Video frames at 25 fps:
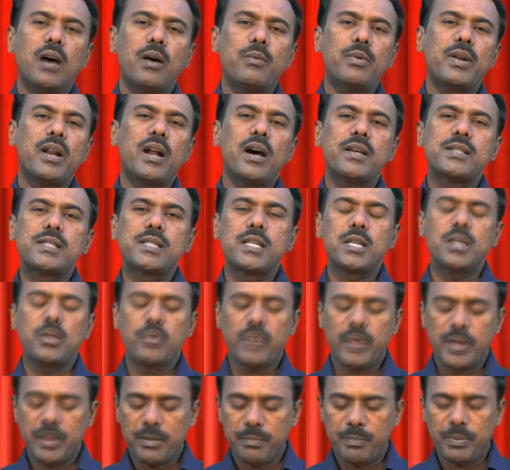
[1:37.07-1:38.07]
அவர்
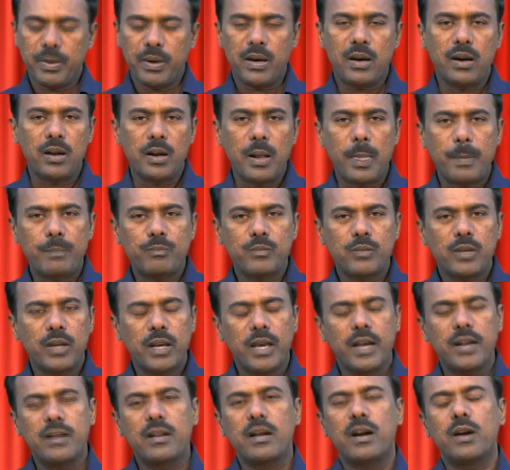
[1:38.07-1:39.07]
ஆசிர்வதிப்பார்
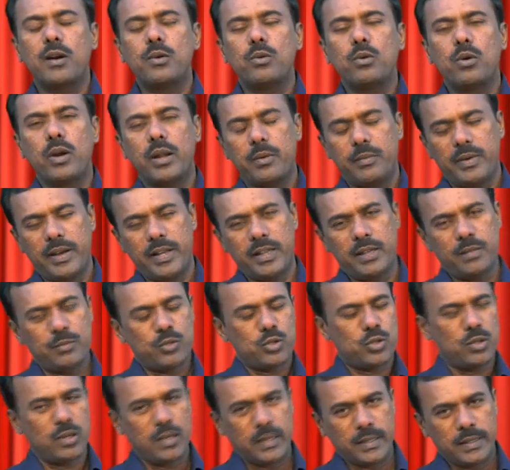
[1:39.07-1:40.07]
என்று ஆண்டுடைய
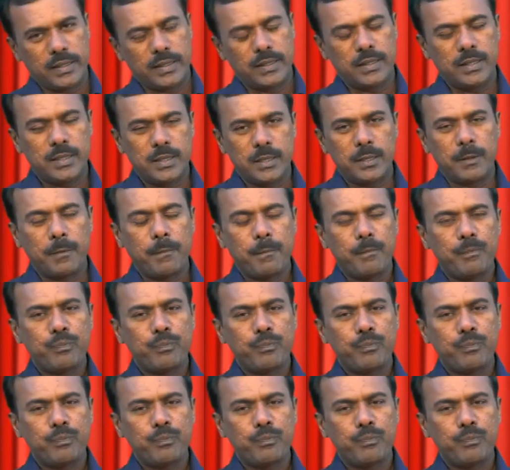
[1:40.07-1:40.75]
வேதம் சொல்லுகிறது